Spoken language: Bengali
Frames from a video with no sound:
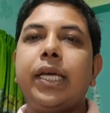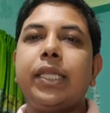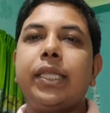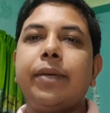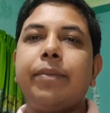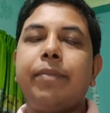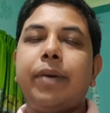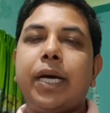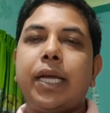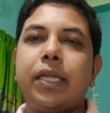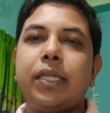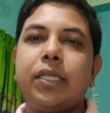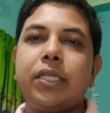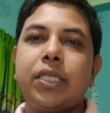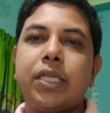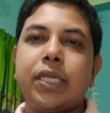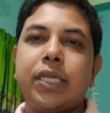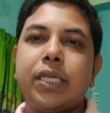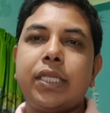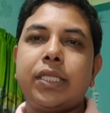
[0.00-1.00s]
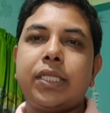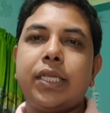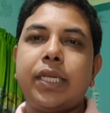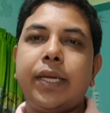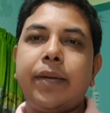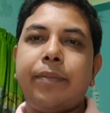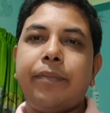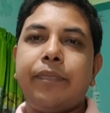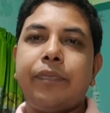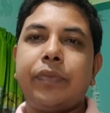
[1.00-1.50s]
তো বাংলাদেশের ক্ষেত্রে
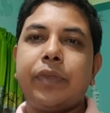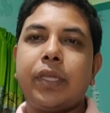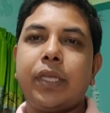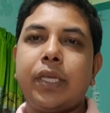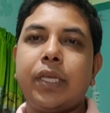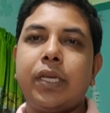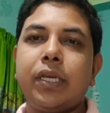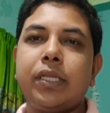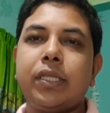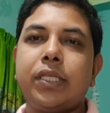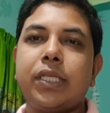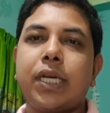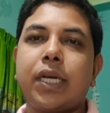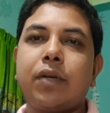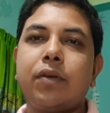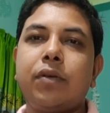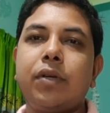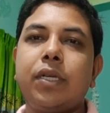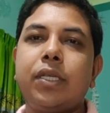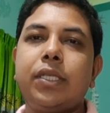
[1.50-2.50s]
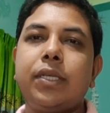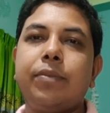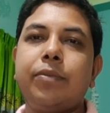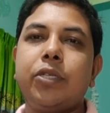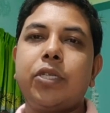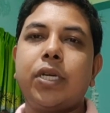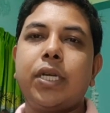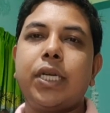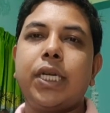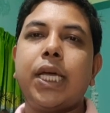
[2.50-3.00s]
চাকুরির যে
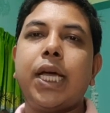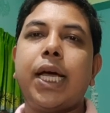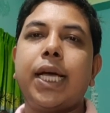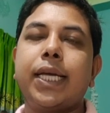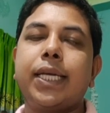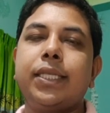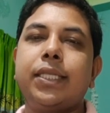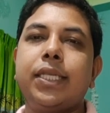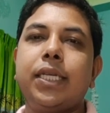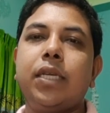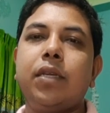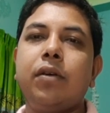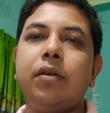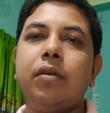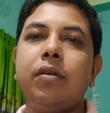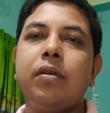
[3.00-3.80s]
বিষয়টা আগে ছিল